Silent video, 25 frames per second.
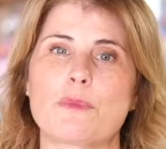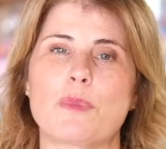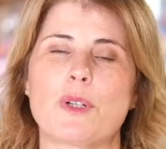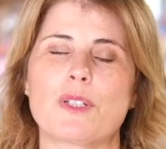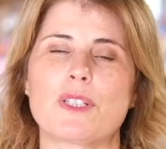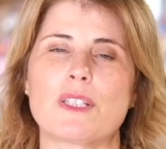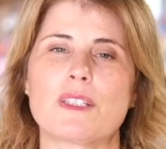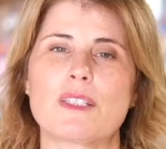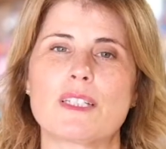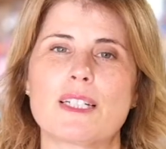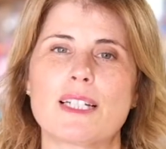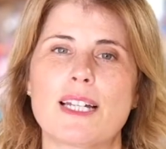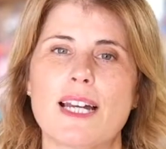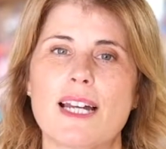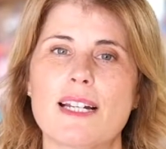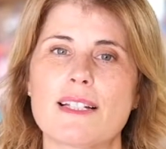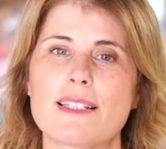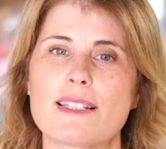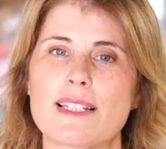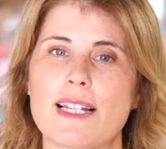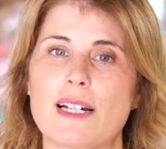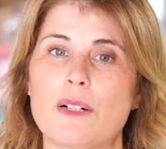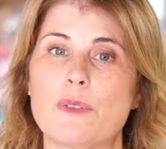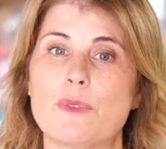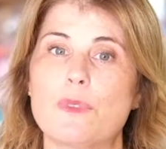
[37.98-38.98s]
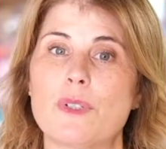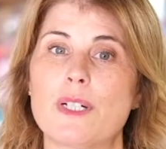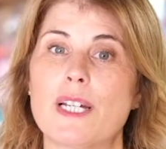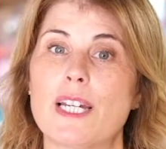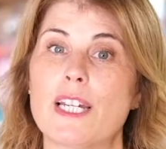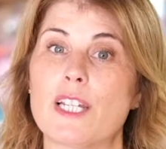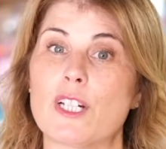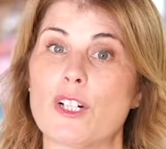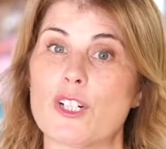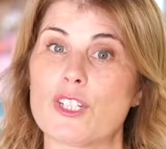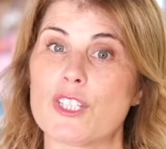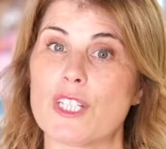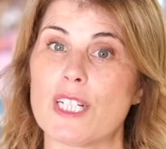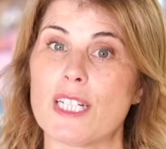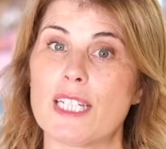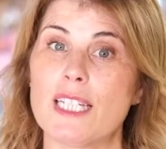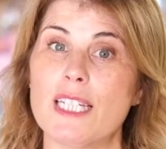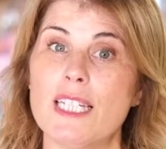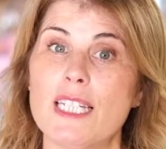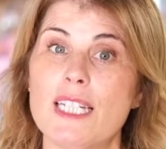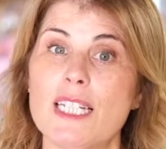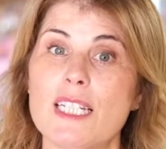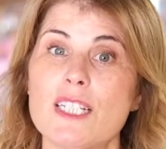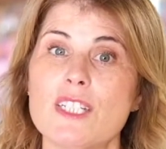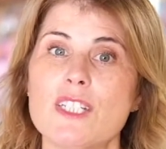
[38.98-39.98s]
pode entregar são a
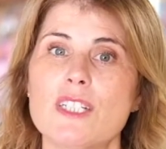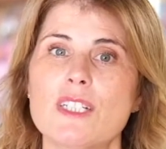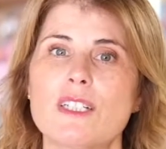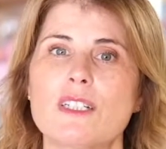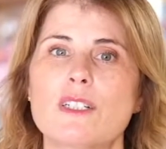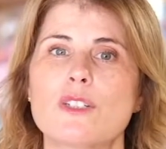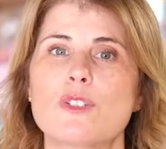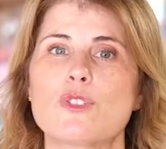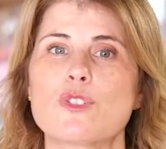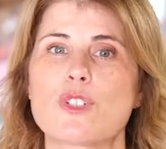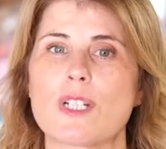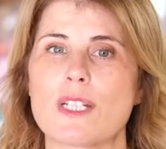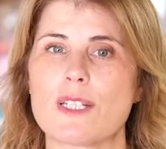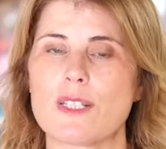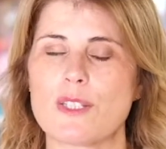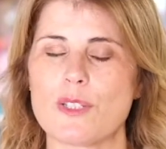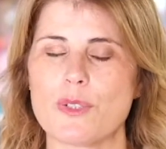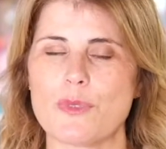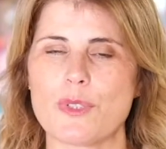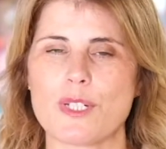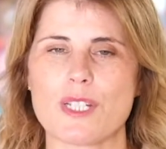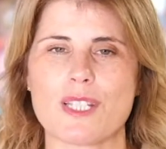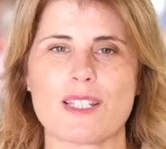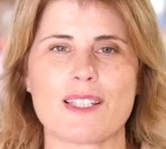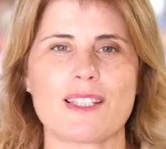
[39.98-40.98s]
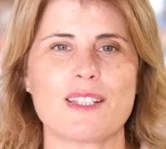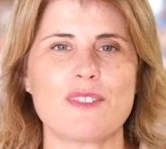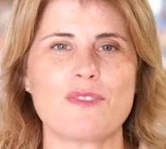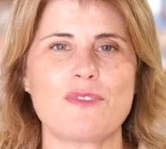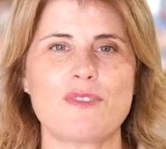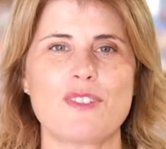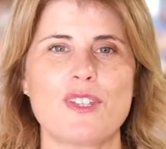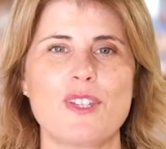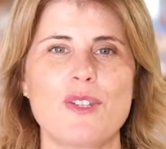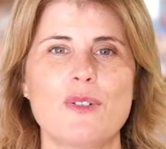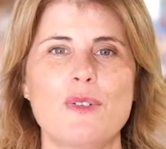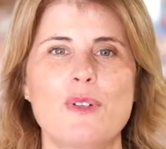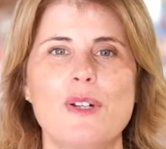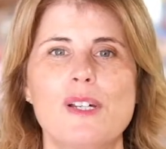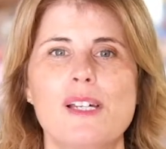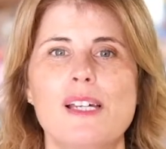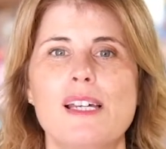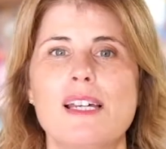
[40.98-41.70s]
Eirostraquinas, que nos lançou este desafio,